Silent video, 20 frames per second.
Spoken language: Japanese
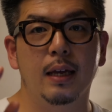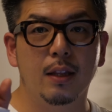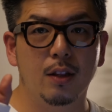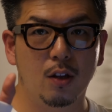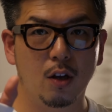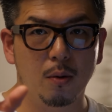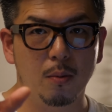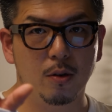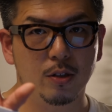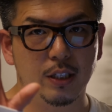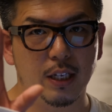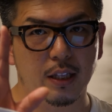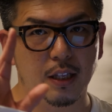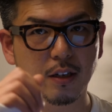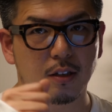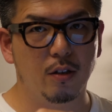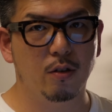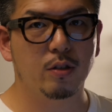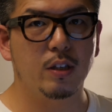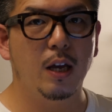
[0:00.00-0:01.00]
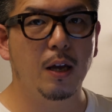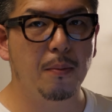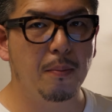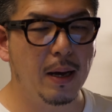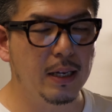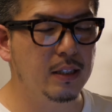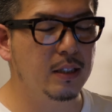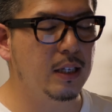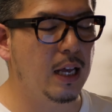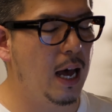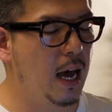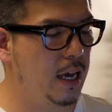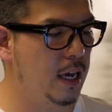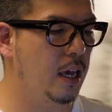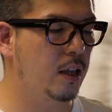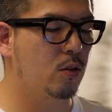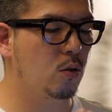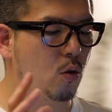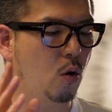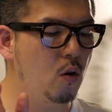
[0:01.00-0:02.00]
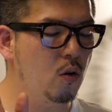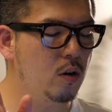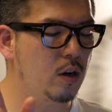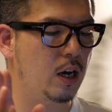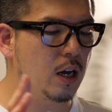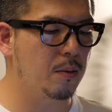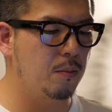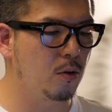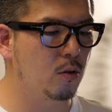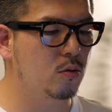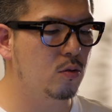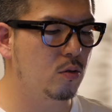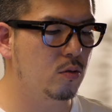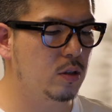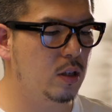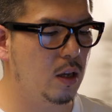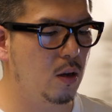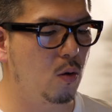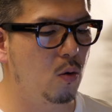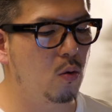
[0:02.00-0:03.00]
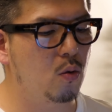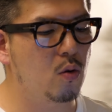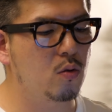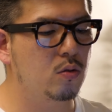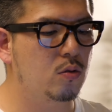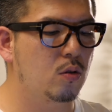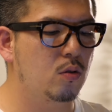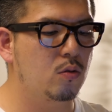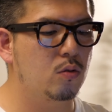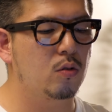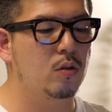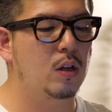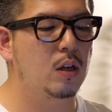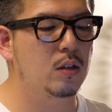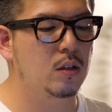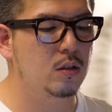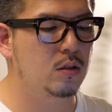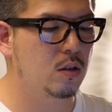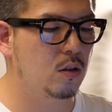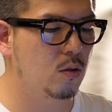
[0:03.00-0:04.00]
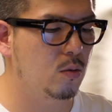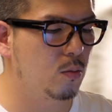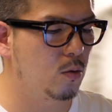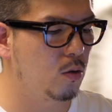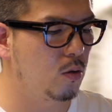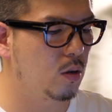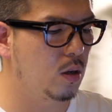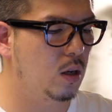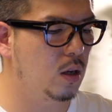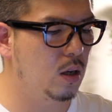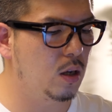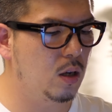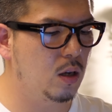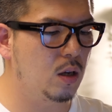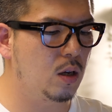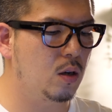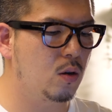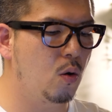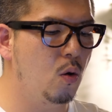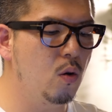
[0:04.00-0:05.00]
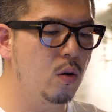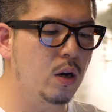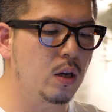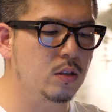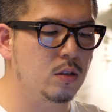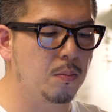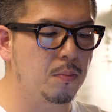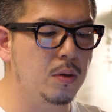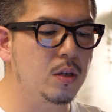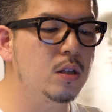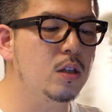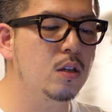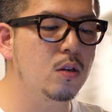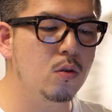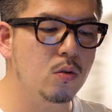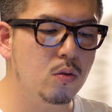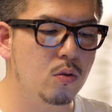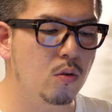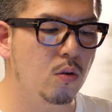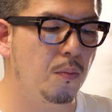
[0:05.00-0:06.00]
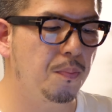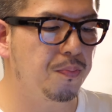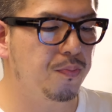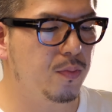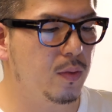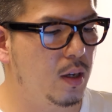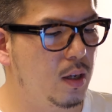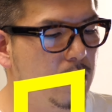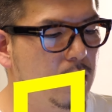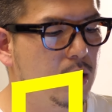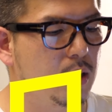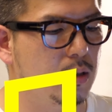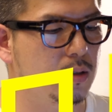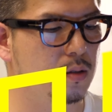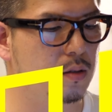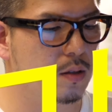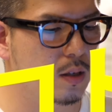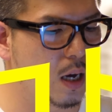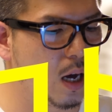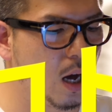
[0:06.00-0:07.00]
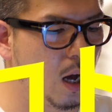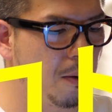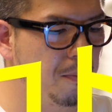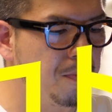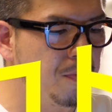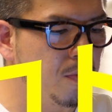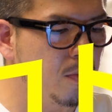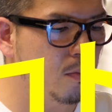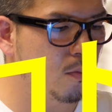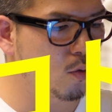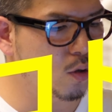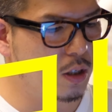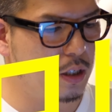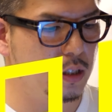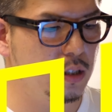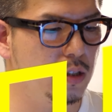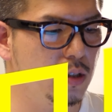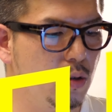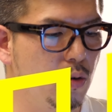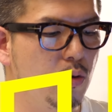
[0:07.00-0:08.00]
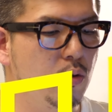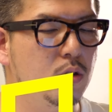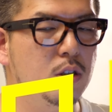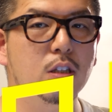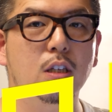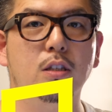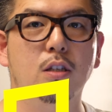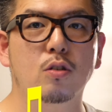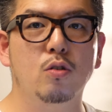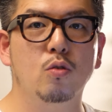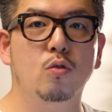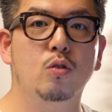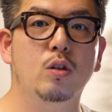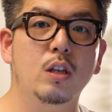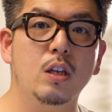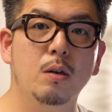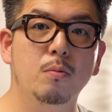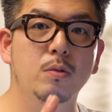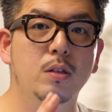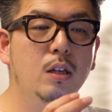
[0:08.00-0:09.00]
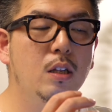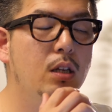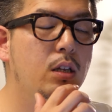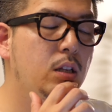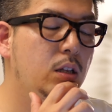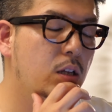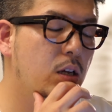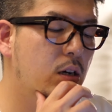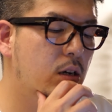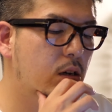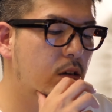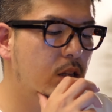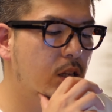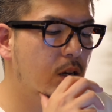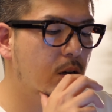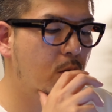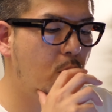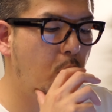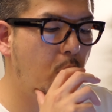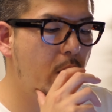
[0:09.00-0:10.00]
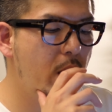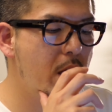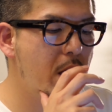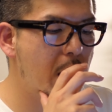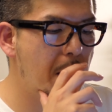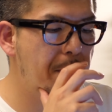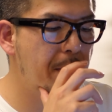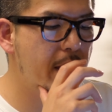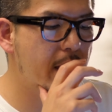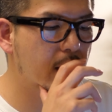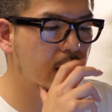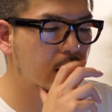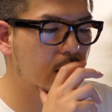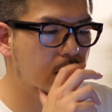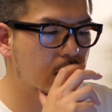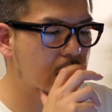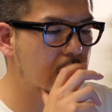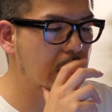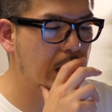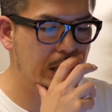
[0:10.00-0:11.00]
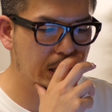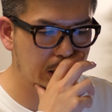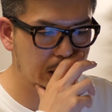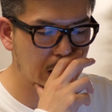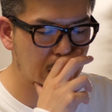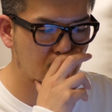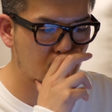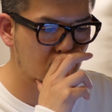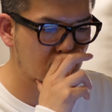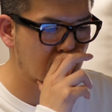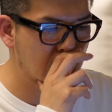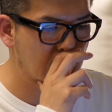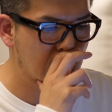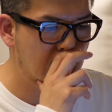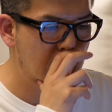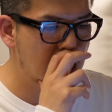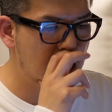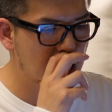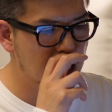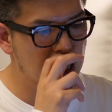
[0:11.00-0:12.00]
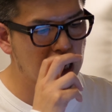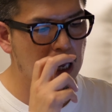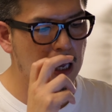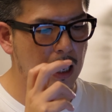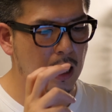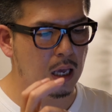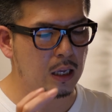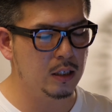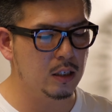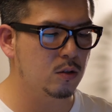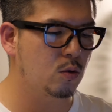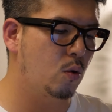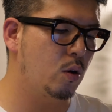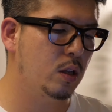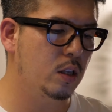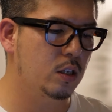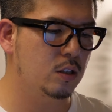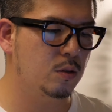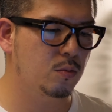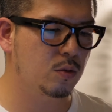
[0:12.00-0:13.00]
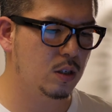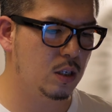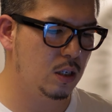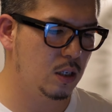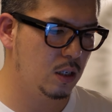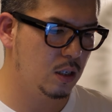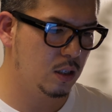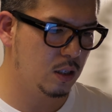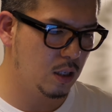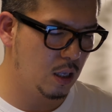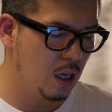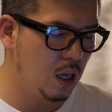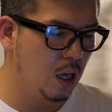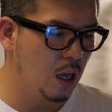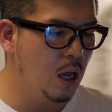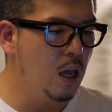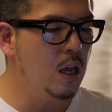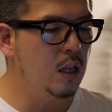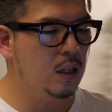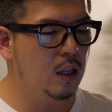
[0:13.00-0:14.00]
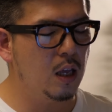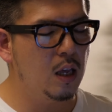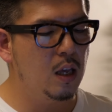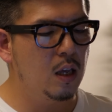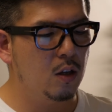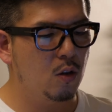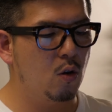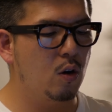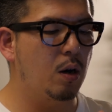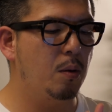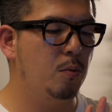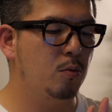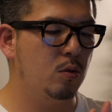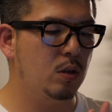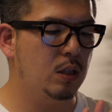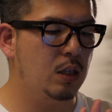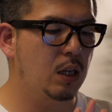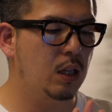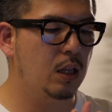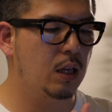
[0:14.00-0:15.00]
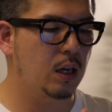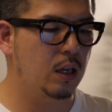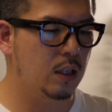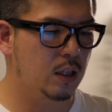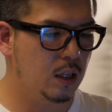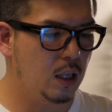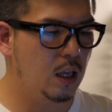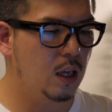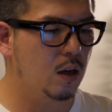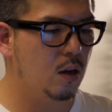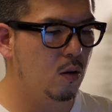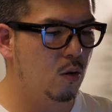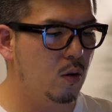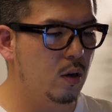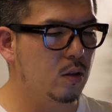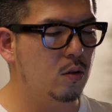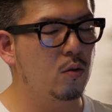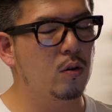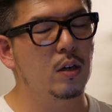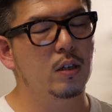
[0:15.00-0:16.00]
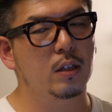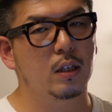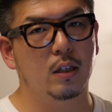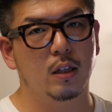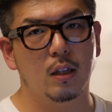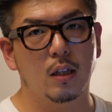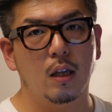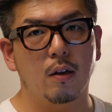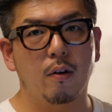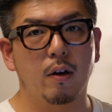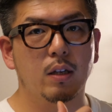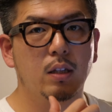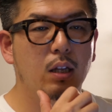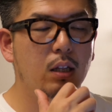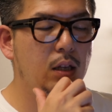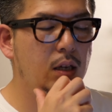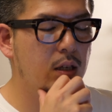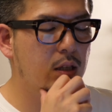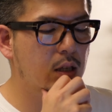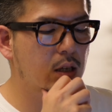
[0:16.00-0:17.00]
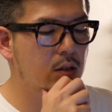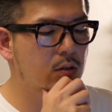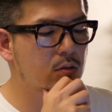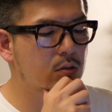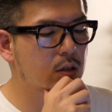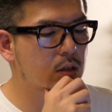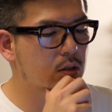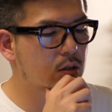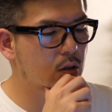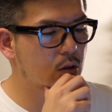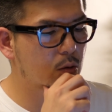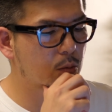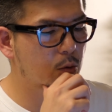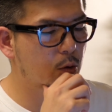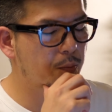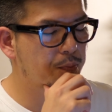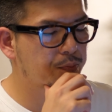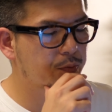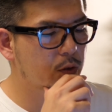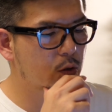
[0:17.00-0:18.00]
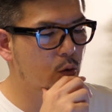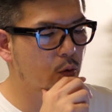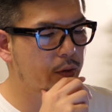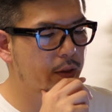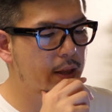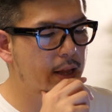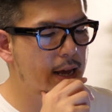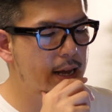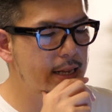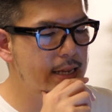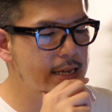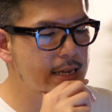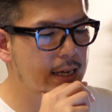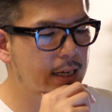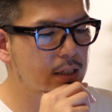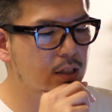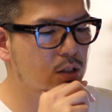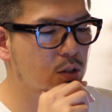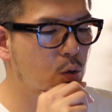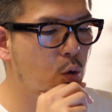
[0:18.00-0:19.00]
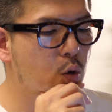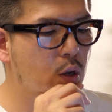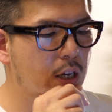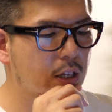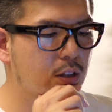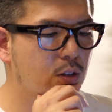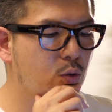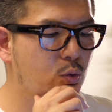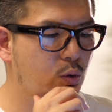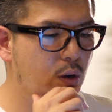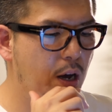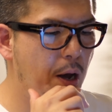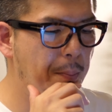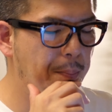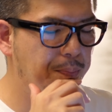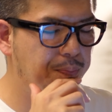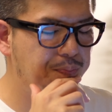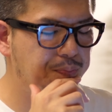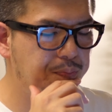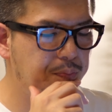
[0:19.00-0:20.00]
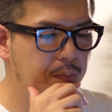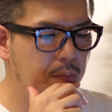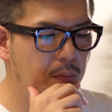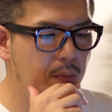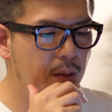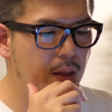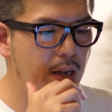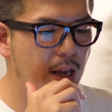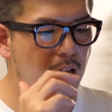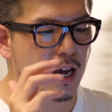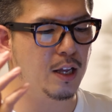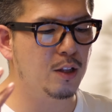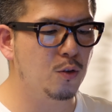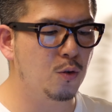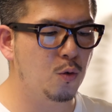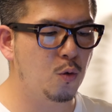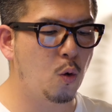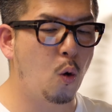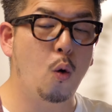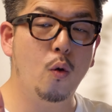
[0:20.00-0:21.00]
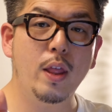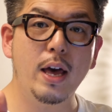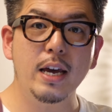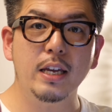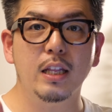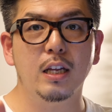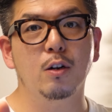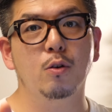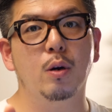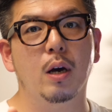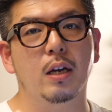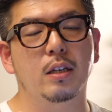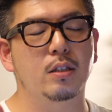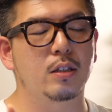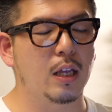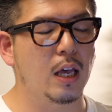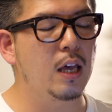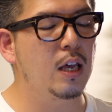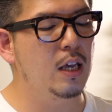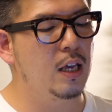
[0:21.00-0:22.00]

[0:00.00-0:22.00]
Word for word: どうもチャンネルでございます。はい、えー、と今回も当選報告ということなんですけども、えー、今回ですねミニロトなんですが、もう非常にですねちょっと ディーエム いただいた段階でこれやべえってなったので、えー、ちゃんとお話も聞いてで許可もいただいて今回動画にさせてはいただいているんですけども、その何がすごいかっていうのが。あのこの間の回ですね、